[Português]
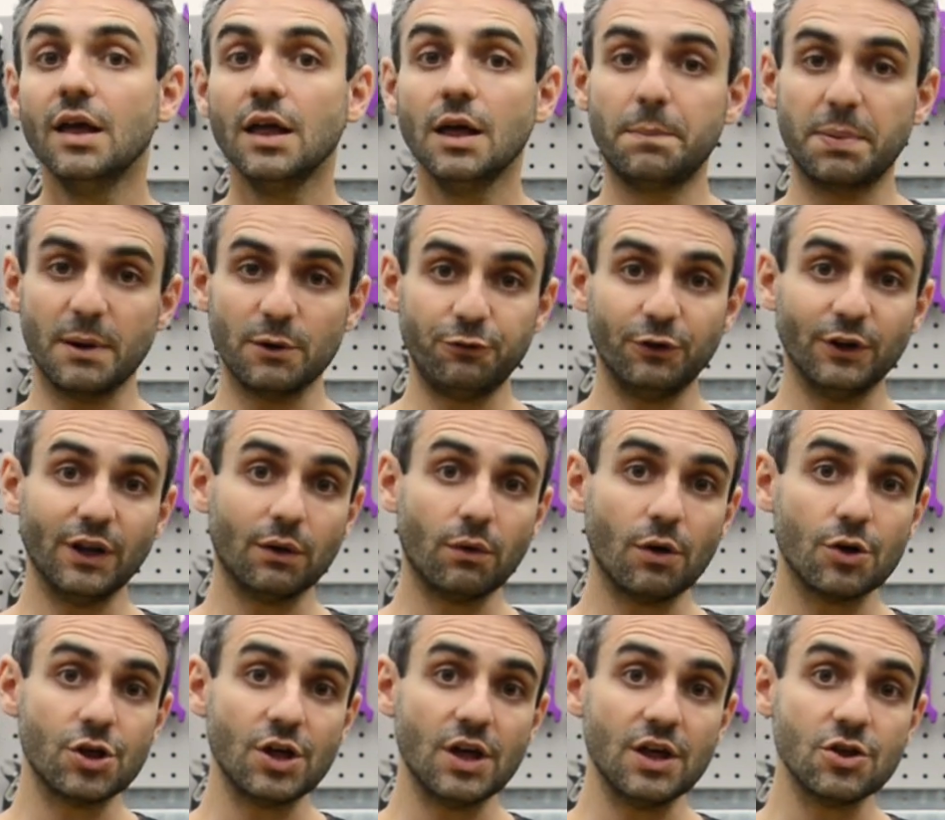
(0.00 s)
E para falar
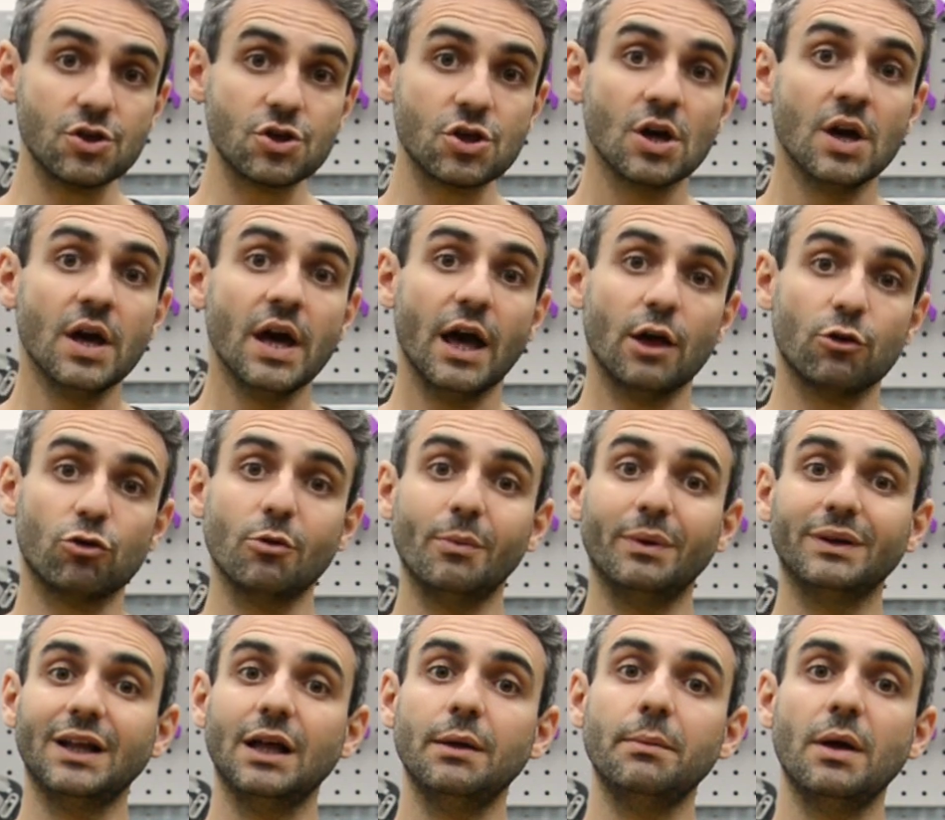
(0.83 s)
com a gente, é só
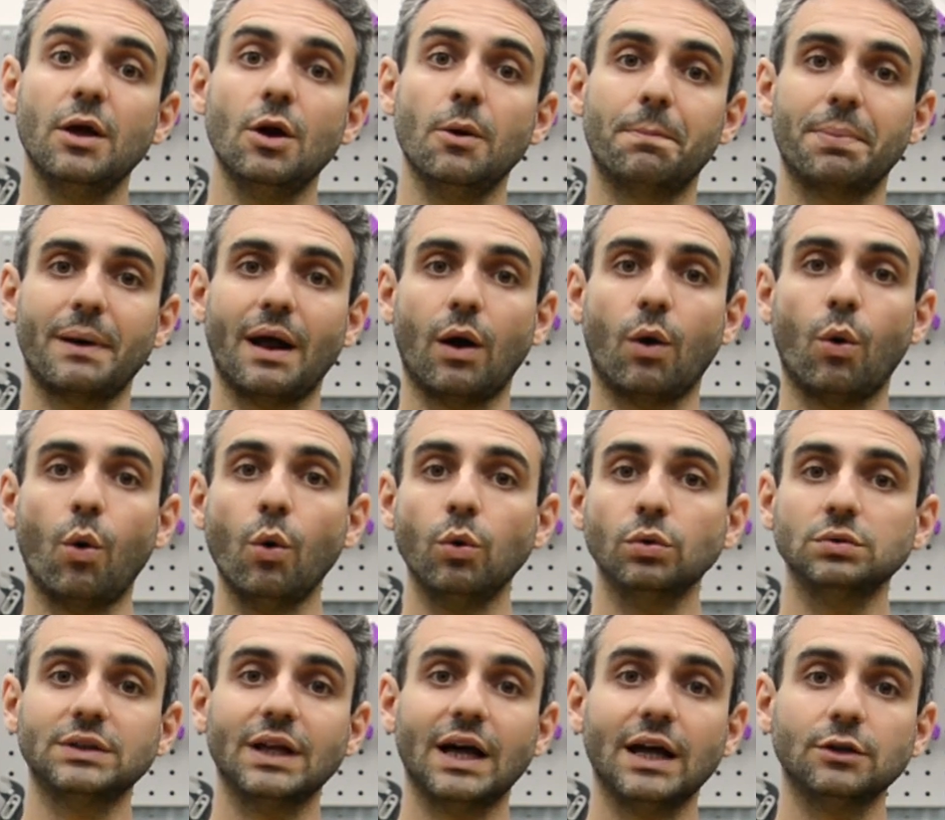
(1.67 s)
mandar e-mail para
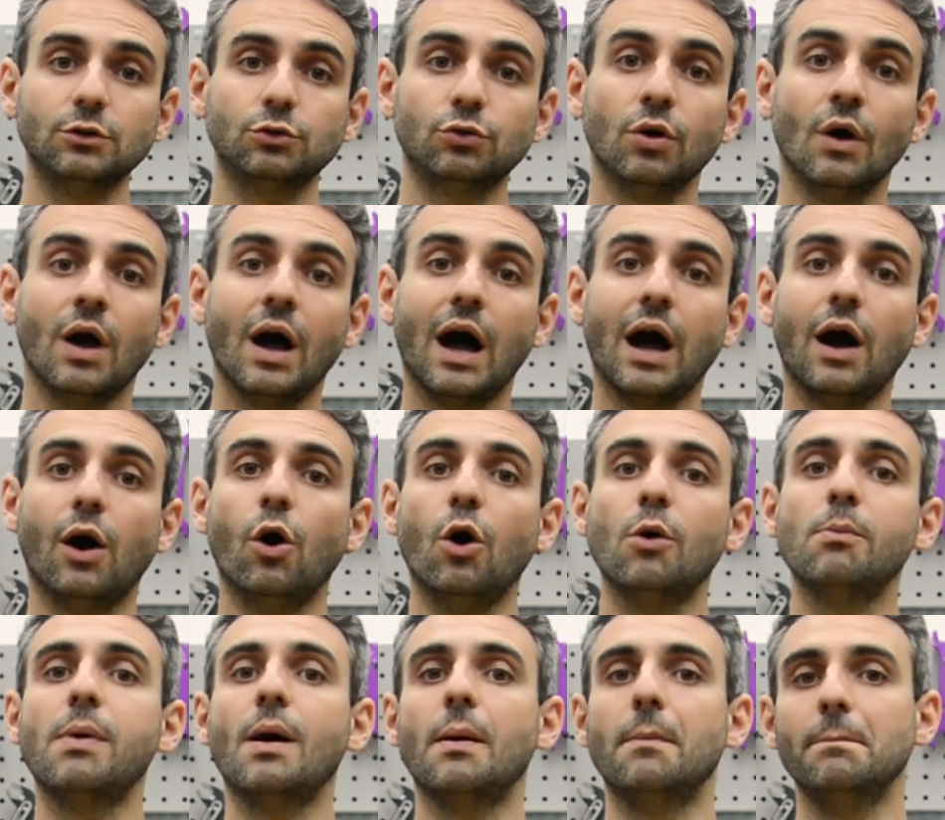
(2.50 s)

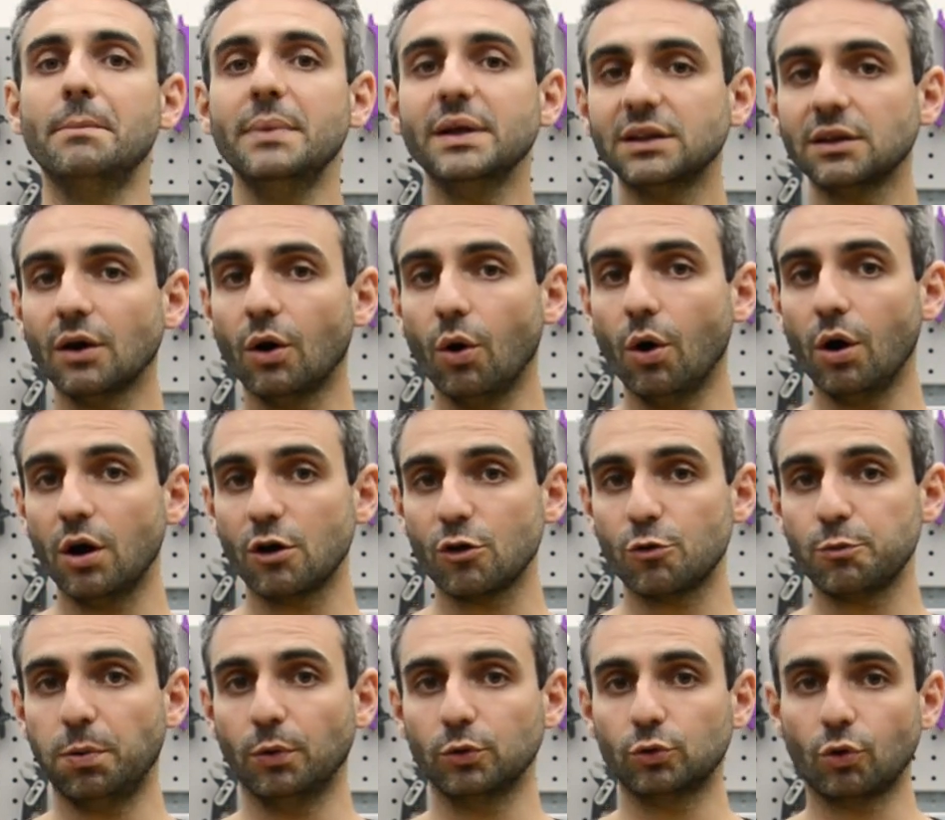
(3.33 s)

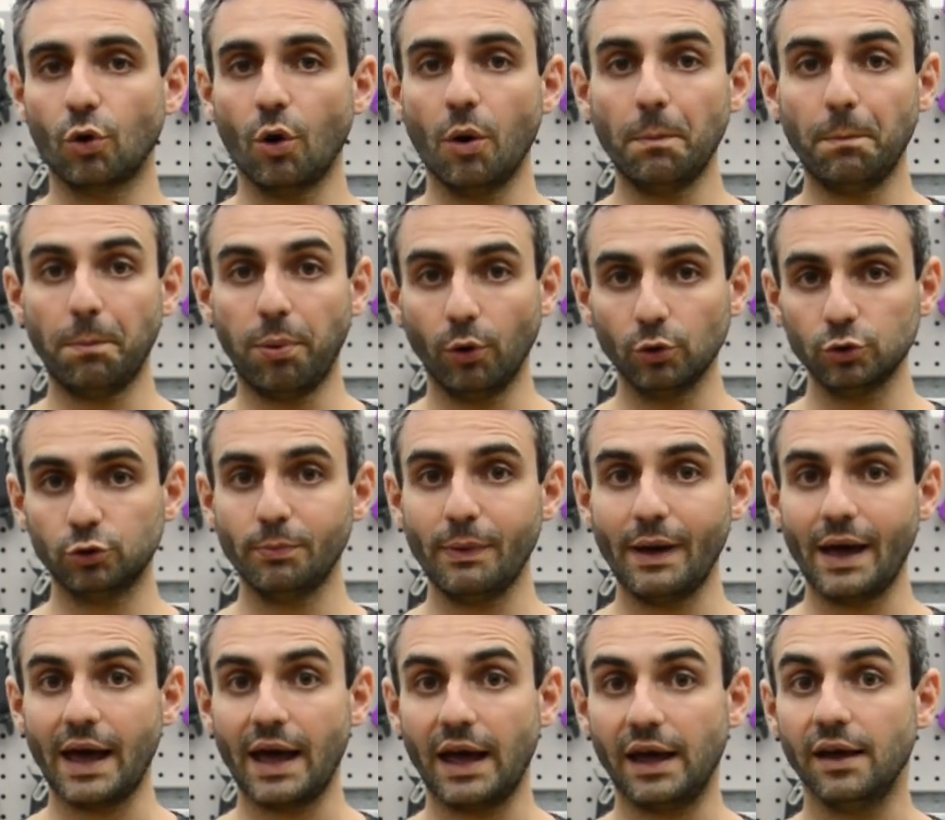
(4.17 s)

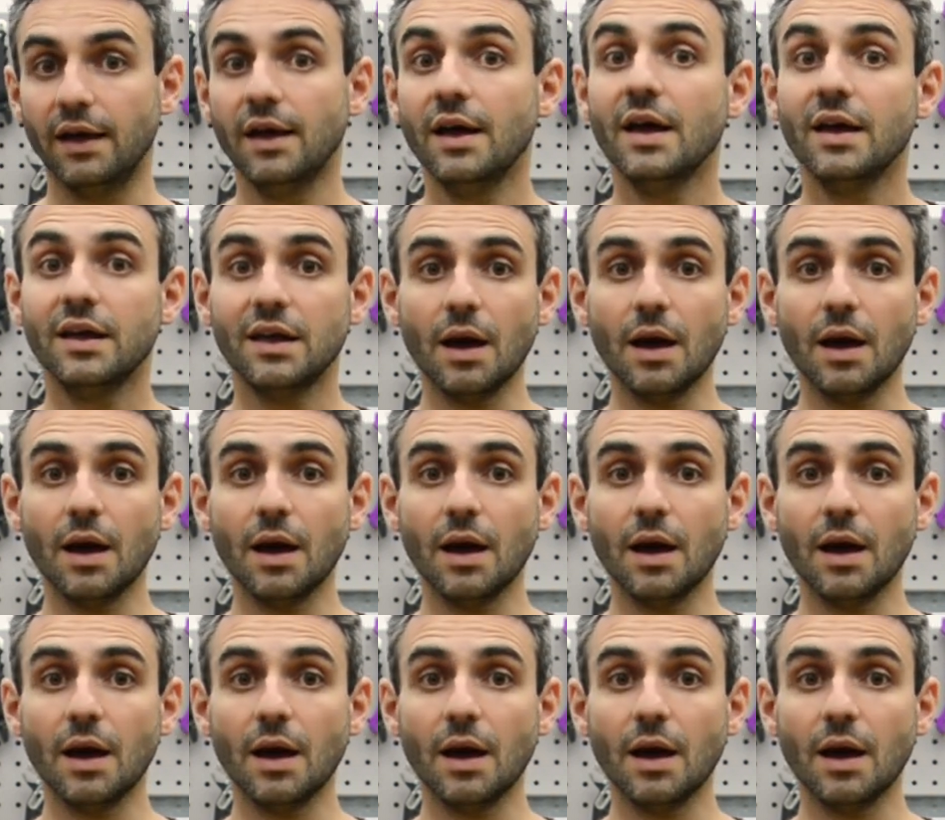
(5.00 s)
contato@metalhorse.com.br.